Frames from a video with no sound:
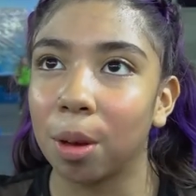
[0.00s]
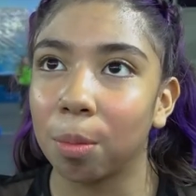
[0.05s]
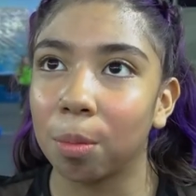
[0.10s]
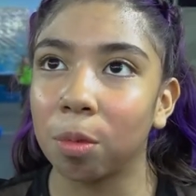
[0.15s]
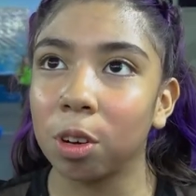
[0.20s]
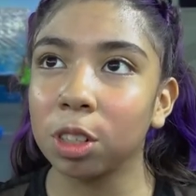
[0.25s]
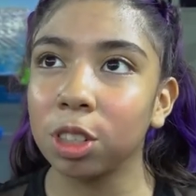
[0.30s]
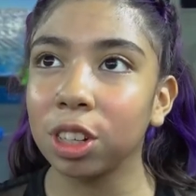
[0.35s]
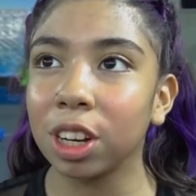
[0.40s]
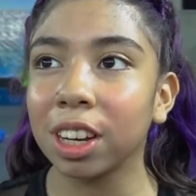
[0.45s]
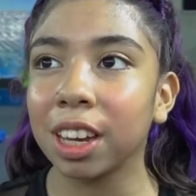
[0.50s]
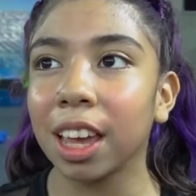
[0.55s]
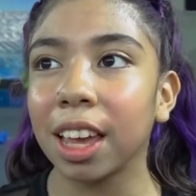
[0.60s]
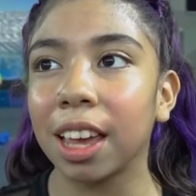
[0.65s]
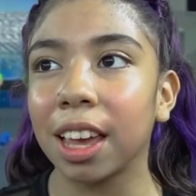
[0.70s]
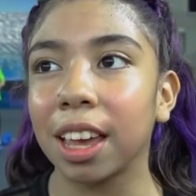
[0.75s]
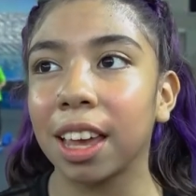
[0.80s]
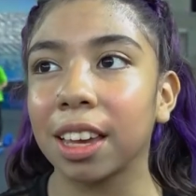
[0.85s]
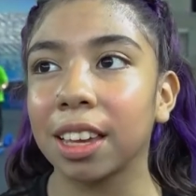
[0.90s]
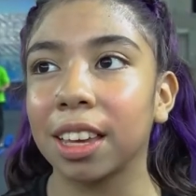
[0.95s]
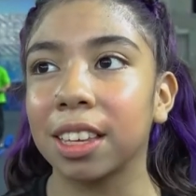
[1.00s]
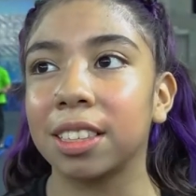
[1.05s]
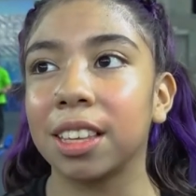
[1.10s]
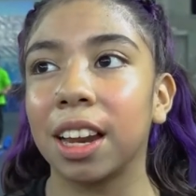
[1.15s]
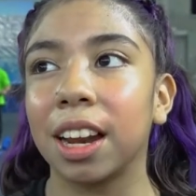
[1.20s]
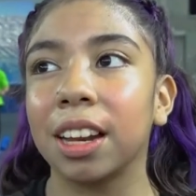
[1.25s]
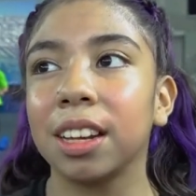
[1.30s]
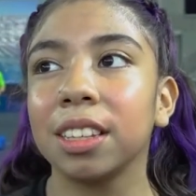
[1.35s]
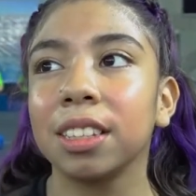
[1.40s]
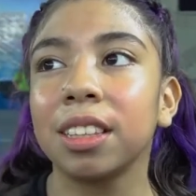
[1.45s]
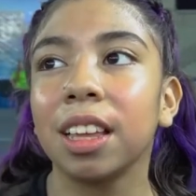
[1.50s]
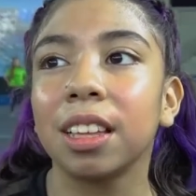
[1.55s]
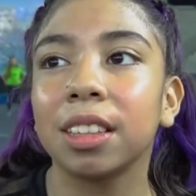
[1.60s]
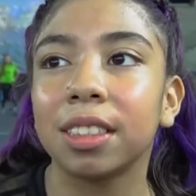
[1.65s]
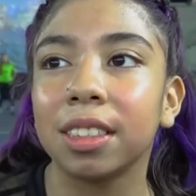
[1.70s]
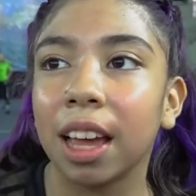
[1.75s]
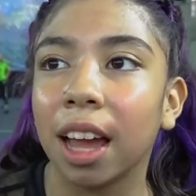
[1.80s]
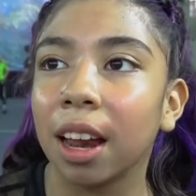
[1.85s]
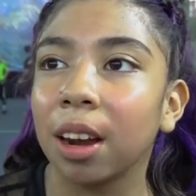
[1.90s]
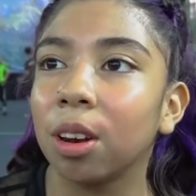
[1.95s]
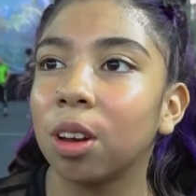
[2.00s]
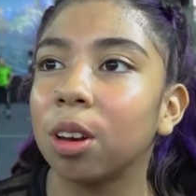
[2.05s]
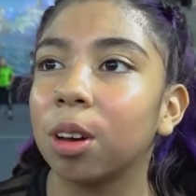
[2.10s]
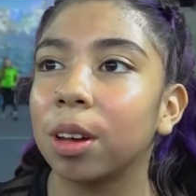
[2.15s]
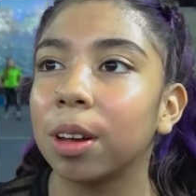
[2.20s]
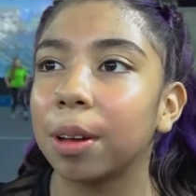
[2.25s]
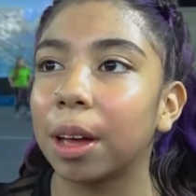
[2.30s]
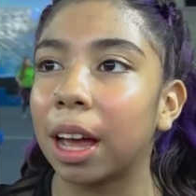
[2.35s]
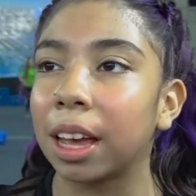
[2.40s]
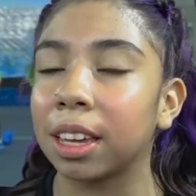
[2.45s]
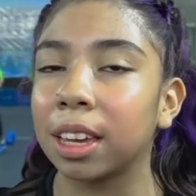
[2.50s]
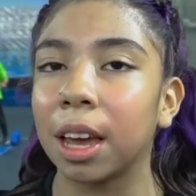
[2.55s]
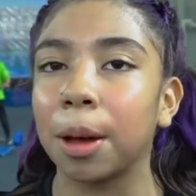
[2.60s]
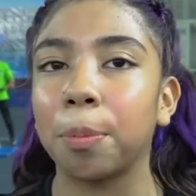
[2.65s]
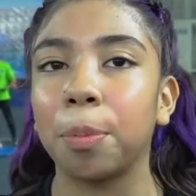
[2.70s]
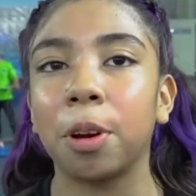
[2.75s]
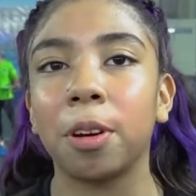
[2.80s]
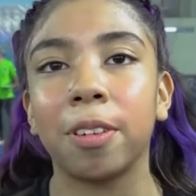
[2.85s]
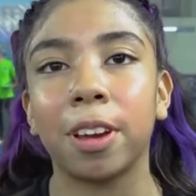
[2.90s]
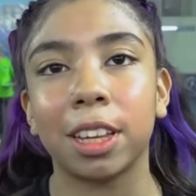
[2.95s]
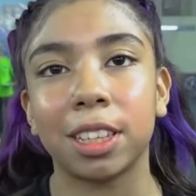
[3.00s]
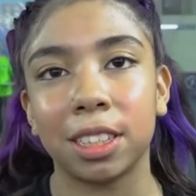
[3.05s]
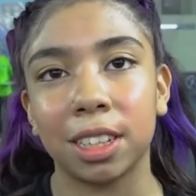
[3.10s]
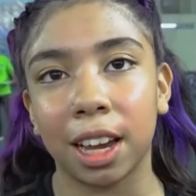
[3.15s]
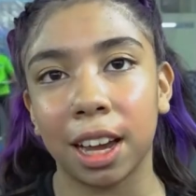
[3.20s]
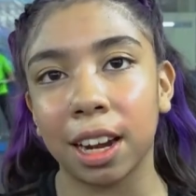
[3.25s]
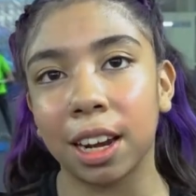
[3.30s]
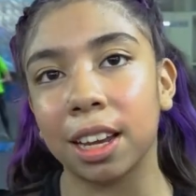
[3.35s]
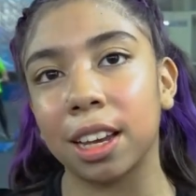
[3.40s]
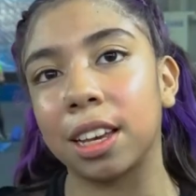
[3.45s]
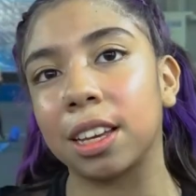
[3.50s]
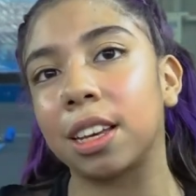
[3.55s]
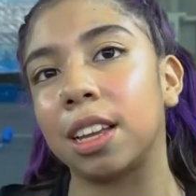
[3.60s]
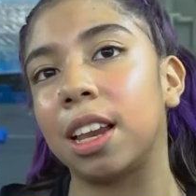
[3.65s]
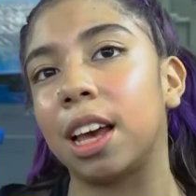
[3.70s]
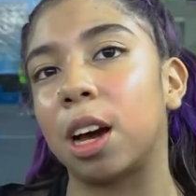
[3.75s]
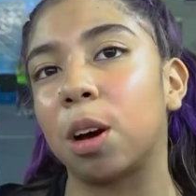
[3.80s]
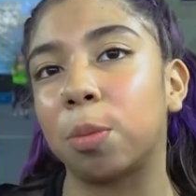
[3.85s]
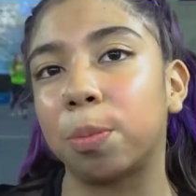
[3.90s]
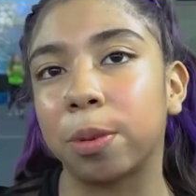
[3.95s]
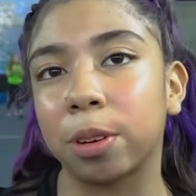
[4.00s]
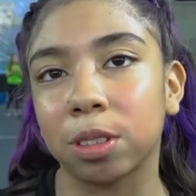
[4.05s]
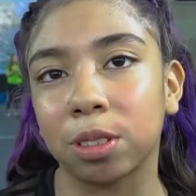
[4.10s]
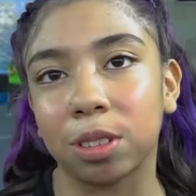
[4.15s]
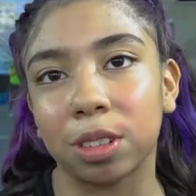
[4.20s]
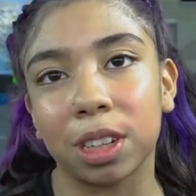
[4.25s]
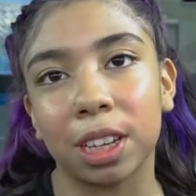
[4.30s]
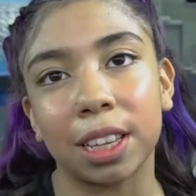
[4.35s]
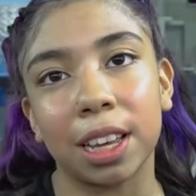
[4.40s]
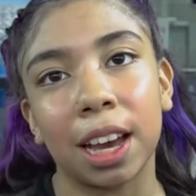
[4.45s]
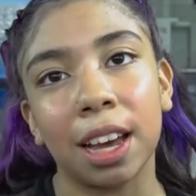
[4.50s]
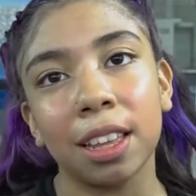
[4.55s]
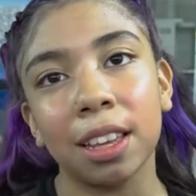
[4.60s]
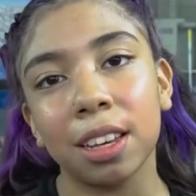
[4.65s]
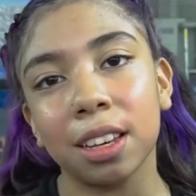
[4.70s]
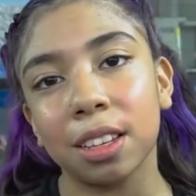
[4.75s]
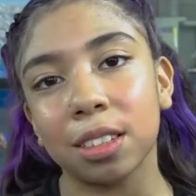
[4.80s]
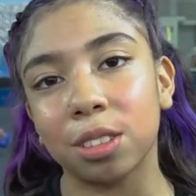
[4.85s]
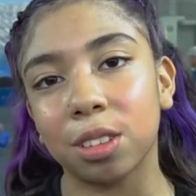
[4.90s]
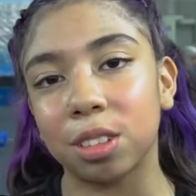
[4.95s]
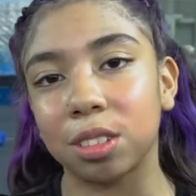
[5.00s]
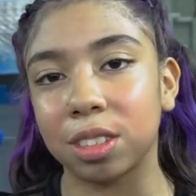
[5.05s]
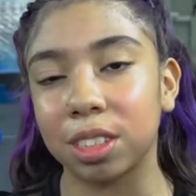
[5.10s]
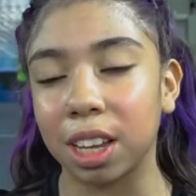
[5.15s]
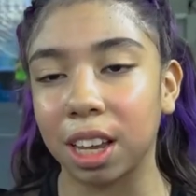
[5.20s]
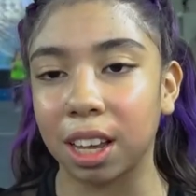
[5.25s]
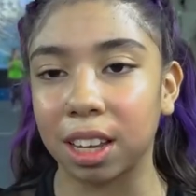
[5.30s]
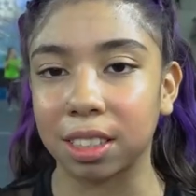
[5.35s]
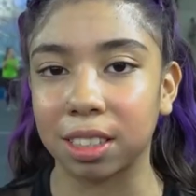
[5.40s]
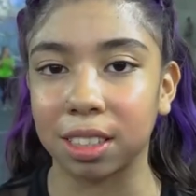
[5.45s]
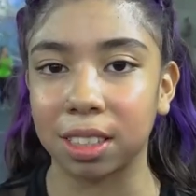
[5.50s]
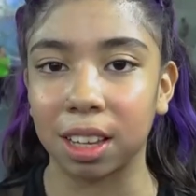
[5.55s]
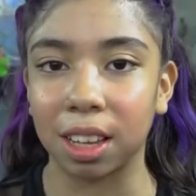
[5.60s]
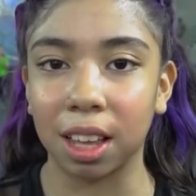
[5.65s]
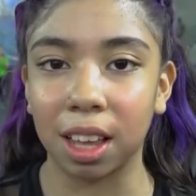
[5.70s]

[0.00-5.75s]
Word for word: muchos que quisieran intentarlo, hay que aprovechar eh, las oportunidades, entonces